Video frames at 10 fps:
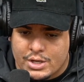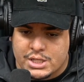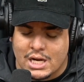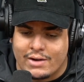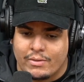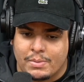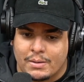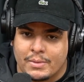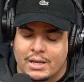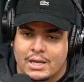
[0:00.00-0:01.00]
o que chegava
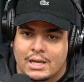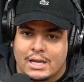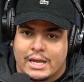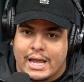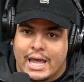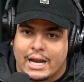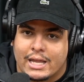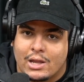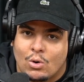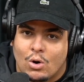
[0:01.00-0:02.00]
para mim
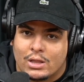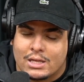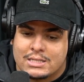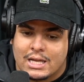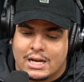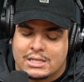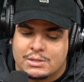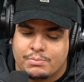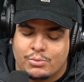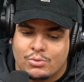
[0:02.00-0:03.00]
era que cotas era
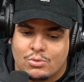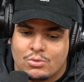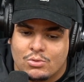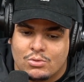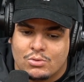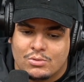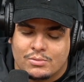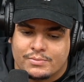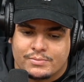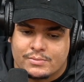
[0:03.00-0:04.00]
tipo.
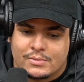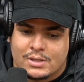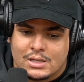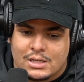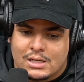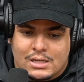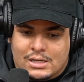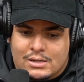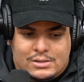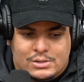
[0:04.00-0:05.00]

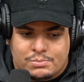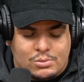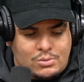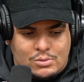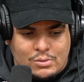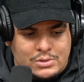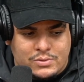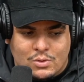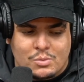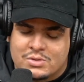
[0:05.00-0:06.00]
Tipo, como,
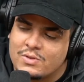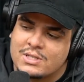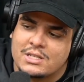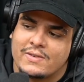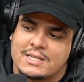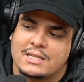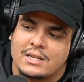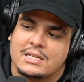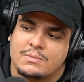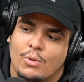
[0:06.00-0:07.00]
como se você estivesse
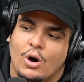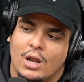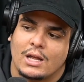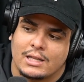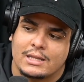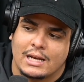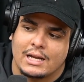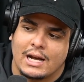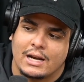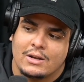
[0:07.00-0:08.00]
dando uhum. esmola, uhum, tá
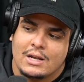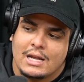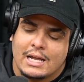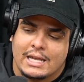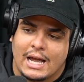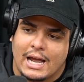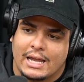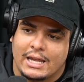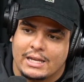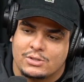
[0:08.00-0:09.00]
ligado? Uhum. E
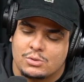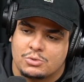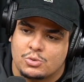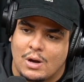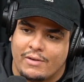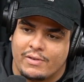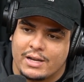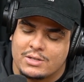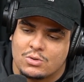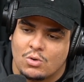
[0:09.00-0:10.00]
aí
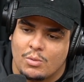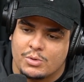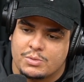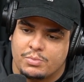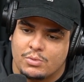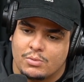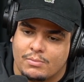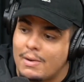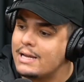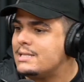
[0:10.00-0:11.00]
soava isso como, tipo,
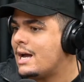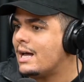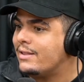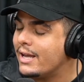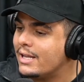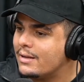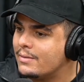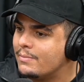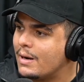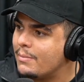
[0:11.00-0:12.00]
mais errado
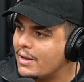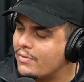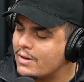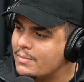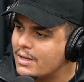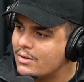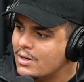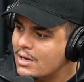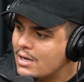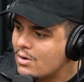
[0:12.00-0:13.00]
ainda uhum, pra mim. falei, uhum.
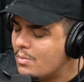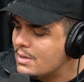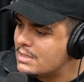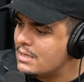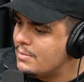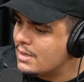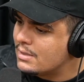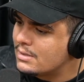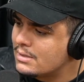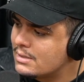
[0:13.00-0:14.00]
mano, como assim,
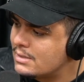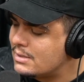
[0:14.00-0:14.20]
mano?